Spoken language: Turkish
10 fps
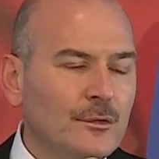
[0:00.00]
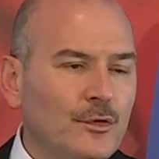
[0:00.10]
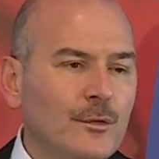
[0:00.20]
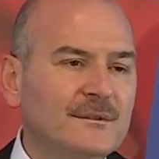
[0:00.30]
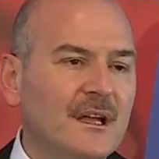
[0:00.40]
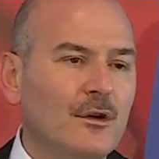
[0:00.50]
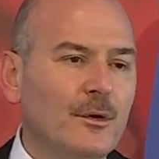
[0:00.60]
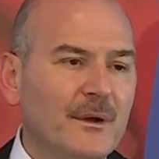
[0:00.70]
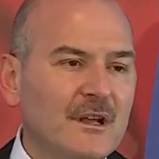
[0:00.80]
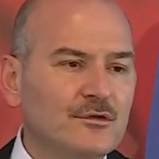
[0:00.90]
Tüm terör
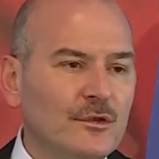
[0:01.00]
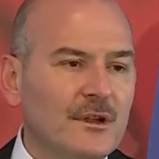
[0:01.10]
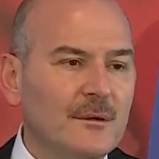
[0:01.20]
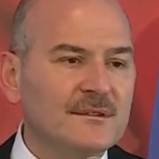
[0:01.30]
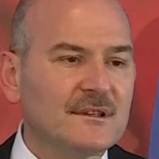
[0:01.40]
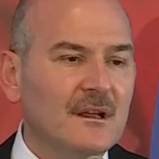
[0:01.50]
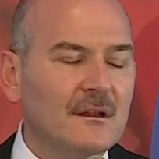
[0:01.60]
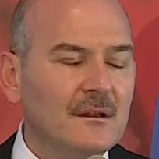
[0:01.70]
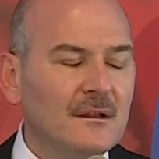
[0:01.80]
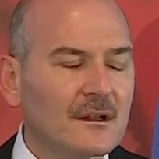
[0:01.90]
operasyonlarımızda
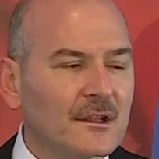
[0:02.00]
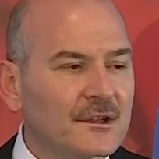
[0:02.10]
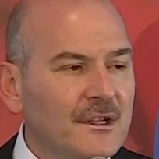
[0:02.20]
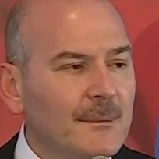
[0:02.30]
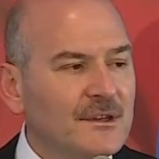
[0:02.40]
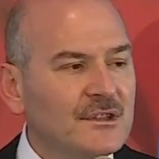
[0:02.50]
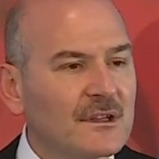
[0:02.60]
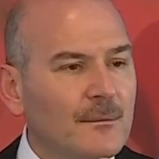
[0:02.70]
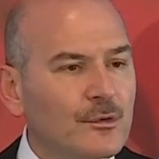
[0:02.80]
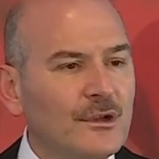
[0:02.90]

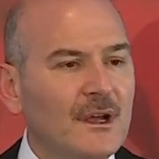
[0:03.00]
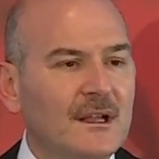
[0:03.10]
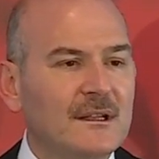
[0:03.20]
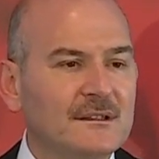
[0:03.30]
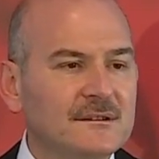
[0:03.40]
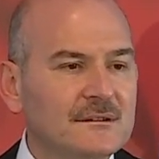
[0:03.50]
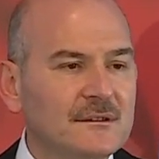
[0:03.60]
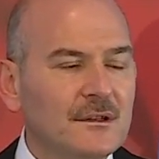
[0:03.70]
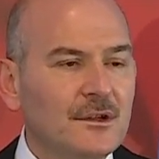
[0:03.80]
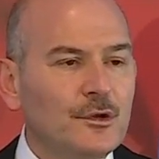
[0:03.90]
yılbaşından bugüne kadar
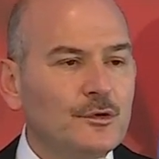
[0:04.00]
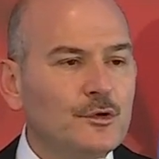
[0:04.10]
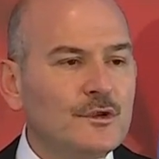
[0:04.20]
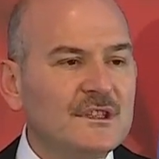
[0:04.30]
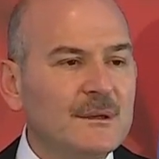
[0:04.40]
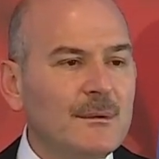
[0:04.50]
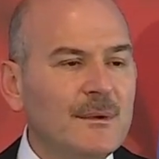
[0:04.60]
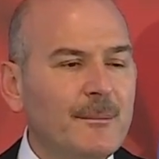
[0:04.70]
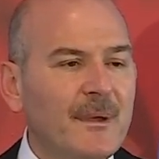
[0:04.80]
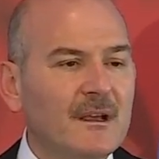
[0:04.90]

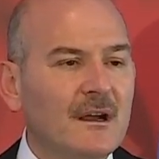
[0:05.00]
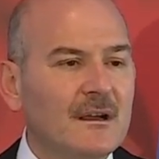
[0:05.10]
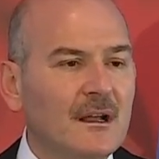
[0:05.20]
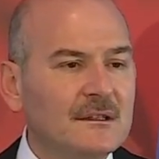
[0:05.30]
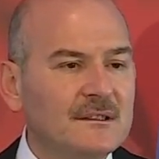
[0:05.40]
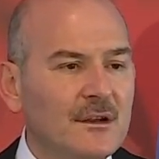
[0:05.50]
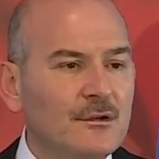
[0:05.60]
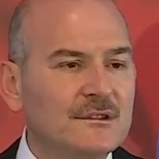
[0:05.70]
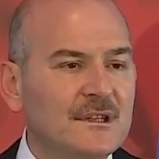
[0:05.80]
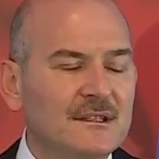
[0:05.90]
121 PKK'lı
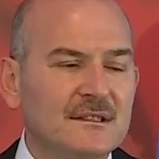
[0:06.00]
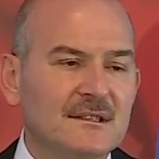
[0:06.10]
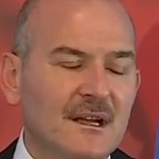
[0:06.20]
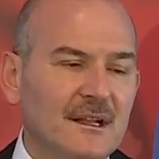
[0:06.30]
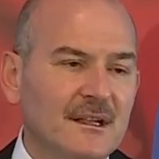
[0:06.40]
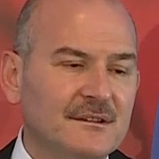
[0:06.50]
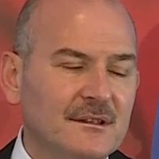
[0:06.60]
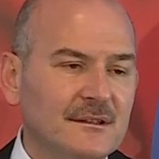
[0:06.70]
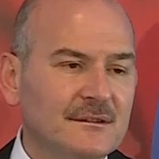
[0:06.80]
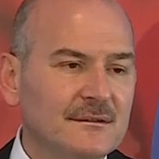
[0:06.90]
terörist etkisiz hale
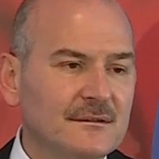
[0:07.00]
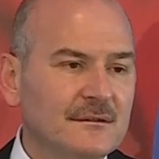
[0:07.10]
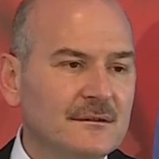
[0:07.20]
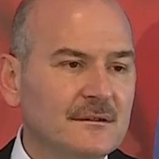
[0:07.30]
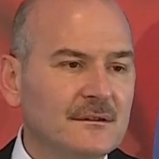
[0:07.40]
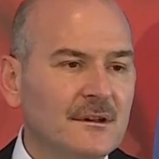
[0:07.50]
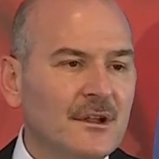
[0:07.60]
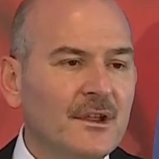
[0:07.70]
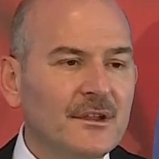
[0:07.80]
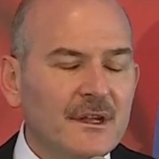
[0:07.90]
getirildi.
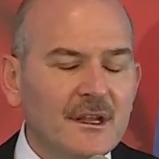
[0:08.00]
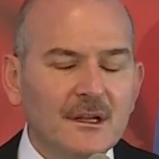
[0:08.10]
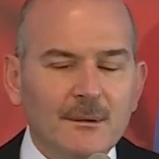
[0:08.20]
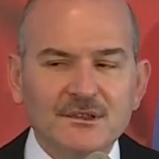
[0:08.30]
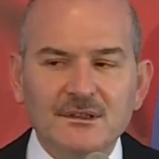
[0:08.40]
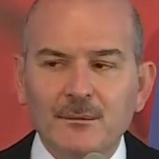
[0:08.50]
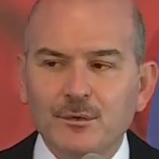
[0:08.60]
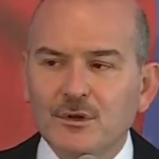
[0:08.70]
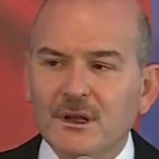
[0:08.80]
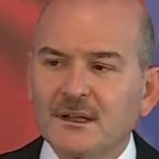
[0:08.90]
Yine yılbaşından
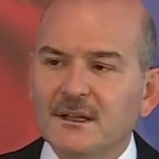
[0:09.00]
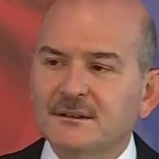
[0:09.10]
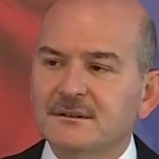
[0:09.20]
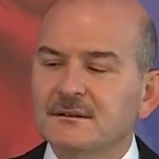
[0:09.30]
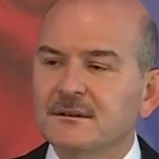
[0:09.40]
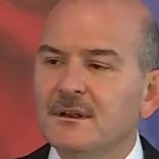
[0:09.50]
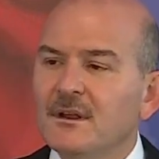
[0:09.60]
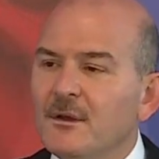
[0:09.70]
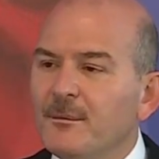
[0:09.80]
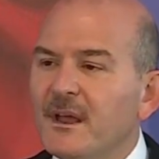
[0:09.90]
bugüne kadar
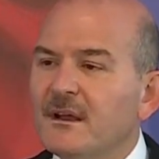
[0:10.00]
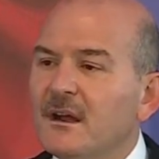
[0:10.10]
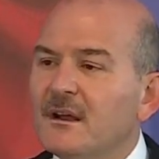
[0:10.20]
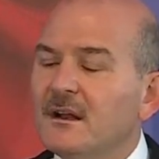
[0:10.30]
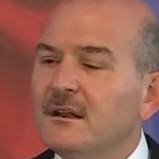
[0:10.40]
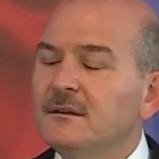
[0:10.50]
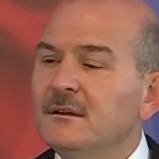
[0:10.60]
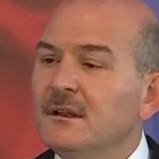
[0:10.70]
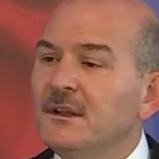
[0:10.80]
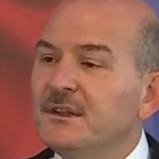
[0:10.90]

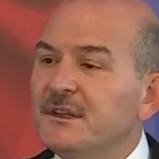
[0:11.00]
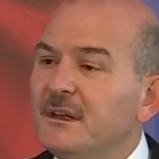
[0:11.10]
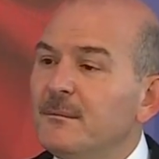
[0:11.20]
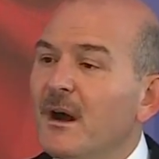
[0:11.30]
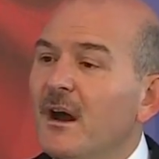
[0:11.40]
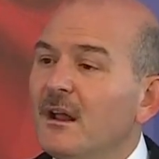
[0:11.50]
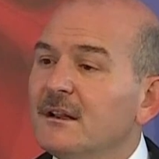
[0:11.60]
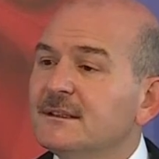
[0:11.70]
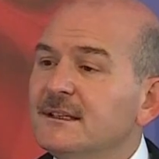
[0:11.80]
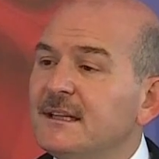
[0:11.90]
PKK'nın
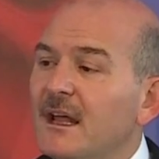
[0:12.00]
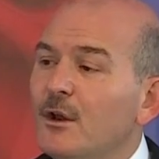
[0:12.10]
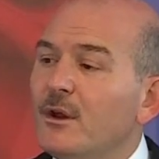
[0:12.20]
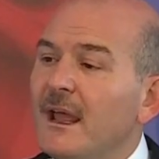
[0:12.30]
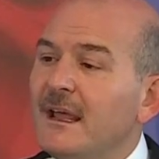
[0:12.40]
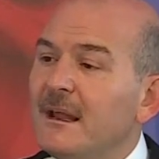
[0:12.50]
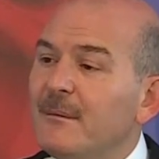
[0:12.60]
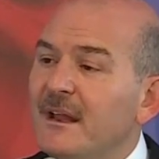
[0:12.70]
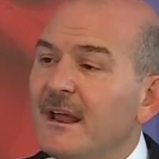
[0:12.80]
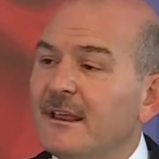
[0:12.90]
26 terör
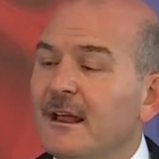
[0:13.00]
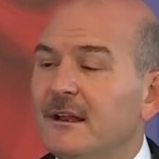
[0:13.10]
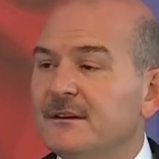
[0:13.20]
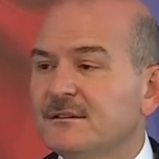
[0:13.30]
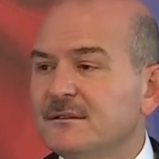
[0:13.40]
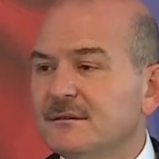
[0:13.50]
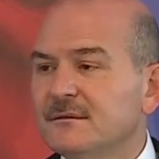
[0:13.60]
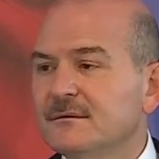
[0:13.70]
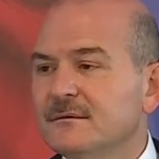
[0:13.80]
eylemini engelledik.